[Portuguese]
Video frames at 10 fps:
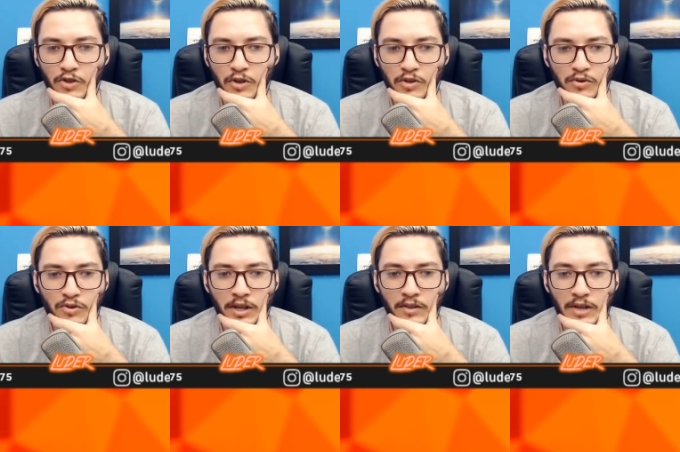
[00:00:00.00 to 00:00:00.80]

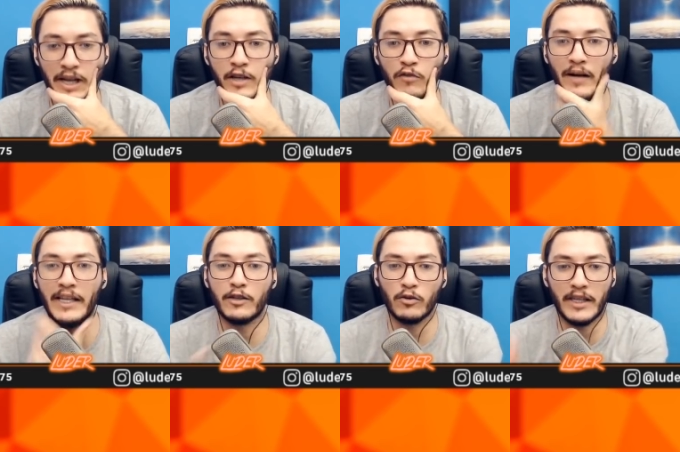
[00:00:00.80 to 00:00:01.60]
2,800. Aí, eu
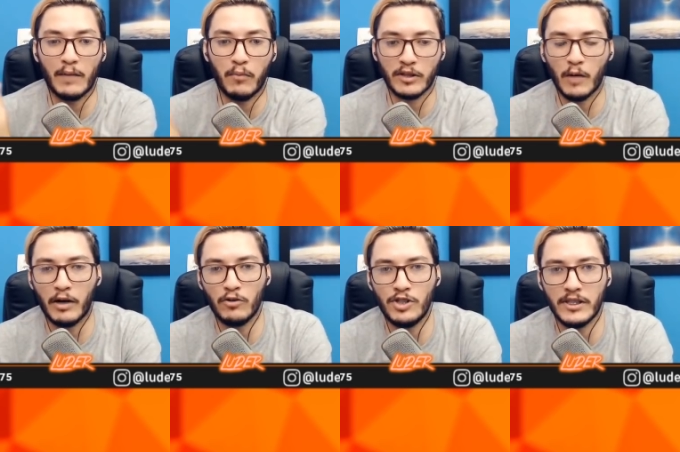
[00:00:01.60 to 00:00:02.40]
falei que eu queria botar o
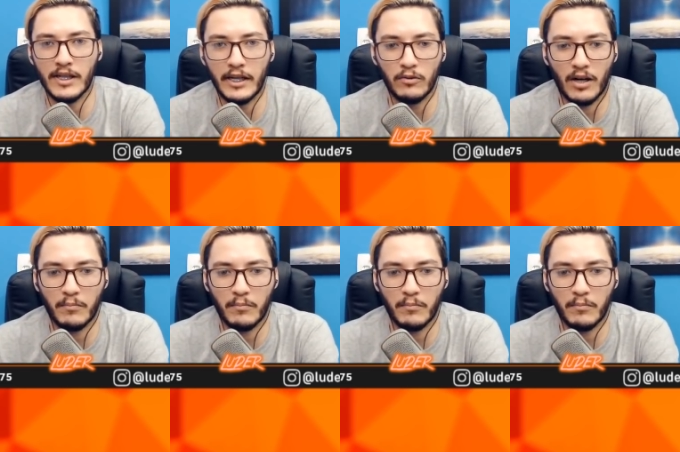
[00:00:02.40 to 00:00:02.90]
bagulho de dano,